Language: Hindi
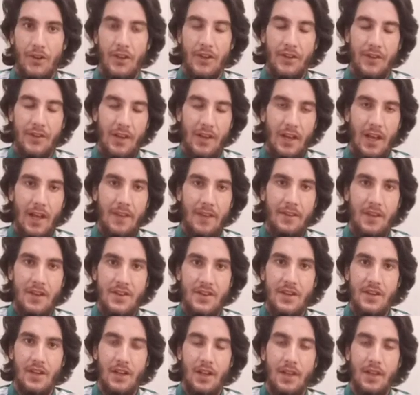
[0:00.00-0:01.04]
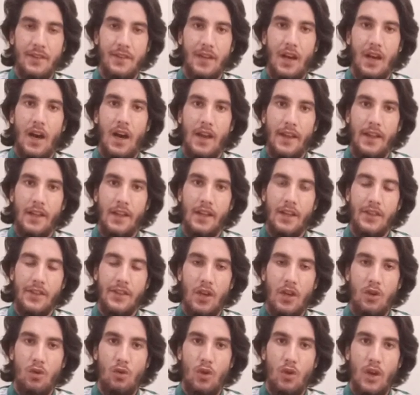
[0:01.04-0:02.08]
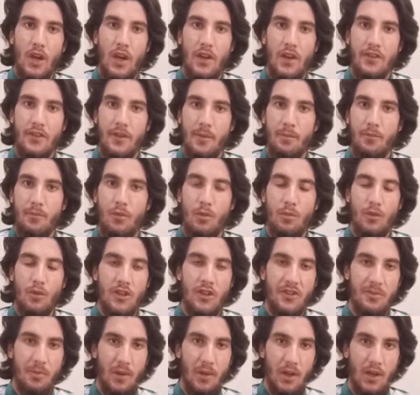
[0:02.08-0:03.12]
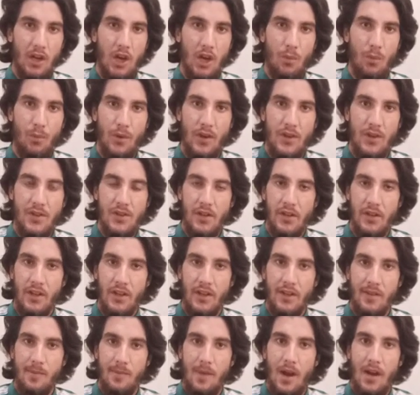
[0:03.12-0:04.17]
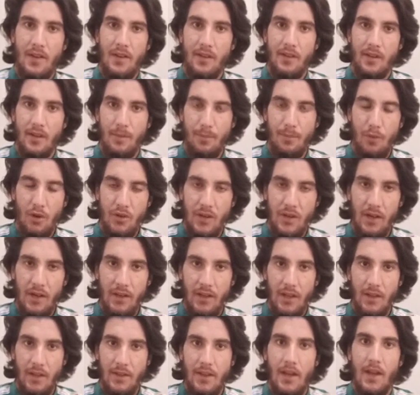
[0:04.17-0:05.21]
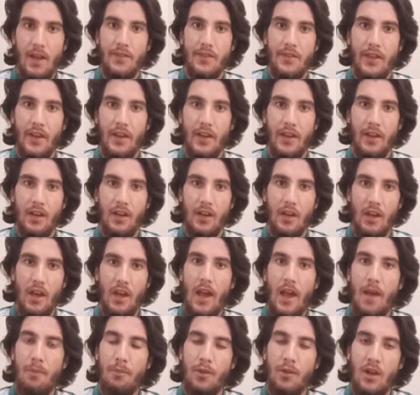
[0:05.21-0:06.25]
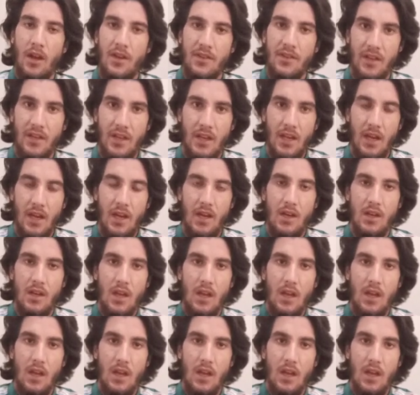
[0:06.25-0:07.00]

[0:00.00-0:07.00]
डिजिटलाइजेशन का सहारा लेते हुए जम्मू म्यूनसिपल कॉरपोरेशन ने स्मार्ट सिटी प्रोजेक्ट के तहत एक ऐप लॉन्च किया